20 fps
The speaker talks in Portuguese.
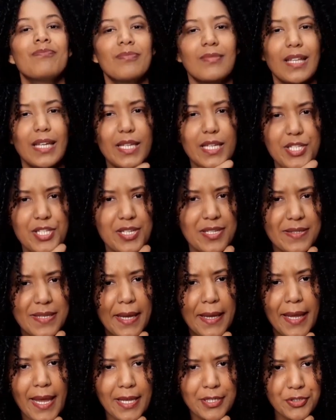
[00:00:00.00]
queridinha,
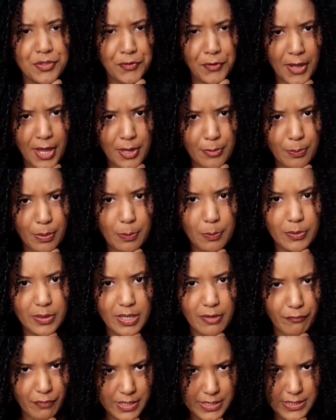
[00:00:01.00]
você quer dinheiro para
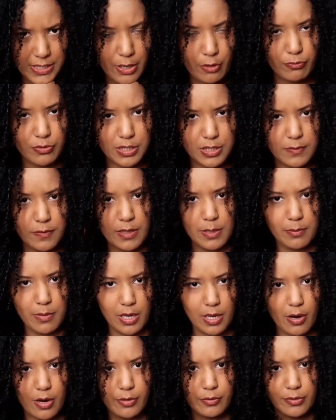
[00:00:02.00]
poder fazer um desfile
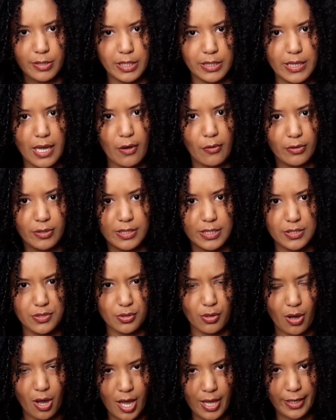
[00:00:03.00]
melhor do que da outra
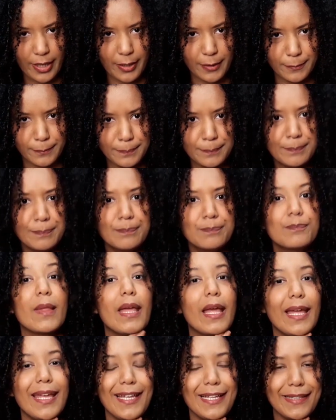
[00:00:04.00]
escola?
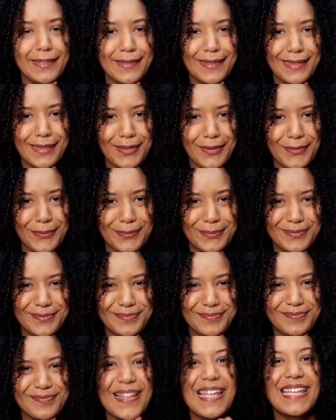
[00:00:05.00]
Então,
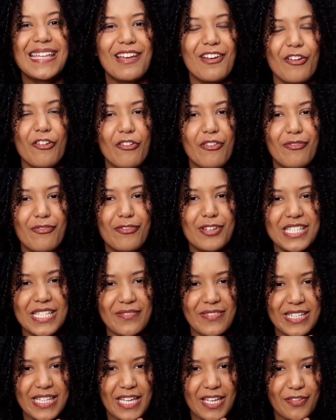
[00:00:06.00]

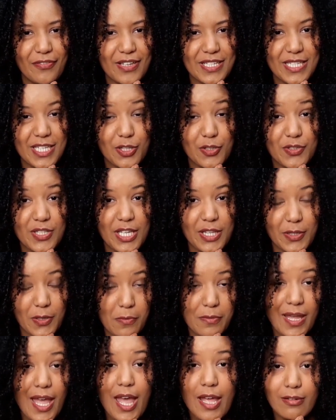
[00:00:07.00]
você vai ter que fazer do jeito que
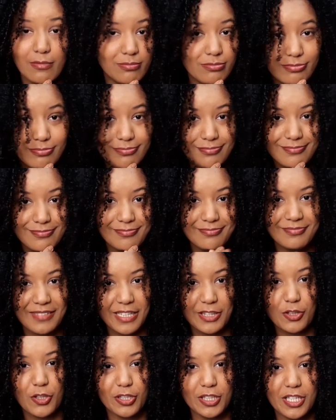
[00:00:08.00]
eu quero.
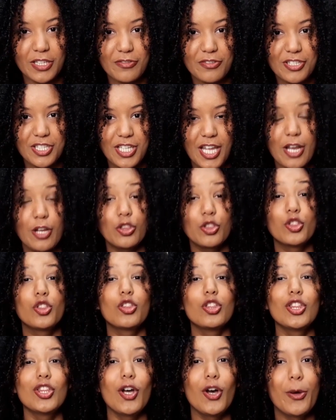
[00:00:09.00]
Tô dando dinheiro,
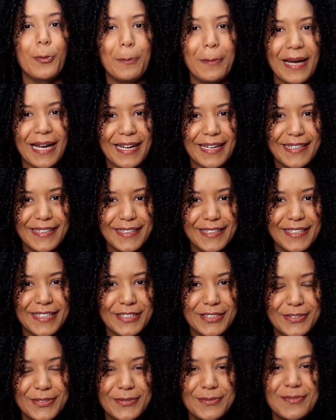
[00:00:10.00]
tô
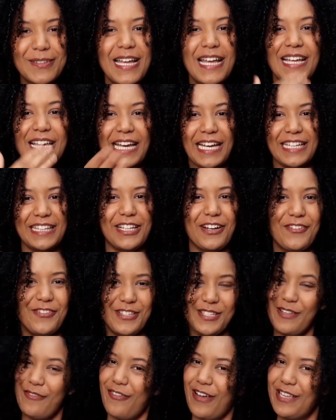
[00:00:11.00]
pagando. Então
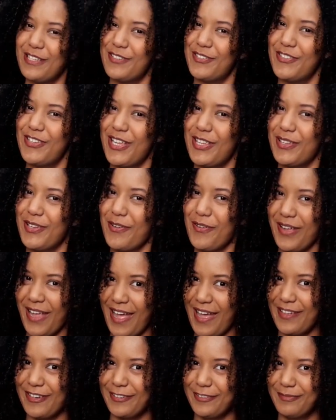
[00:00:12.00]
você faz do jeito que eu
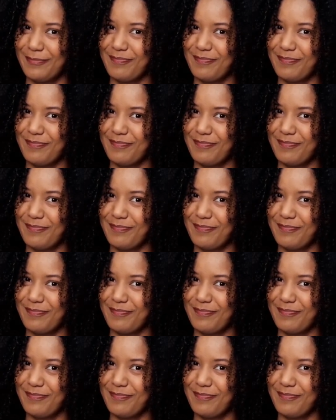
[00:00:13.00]
quero.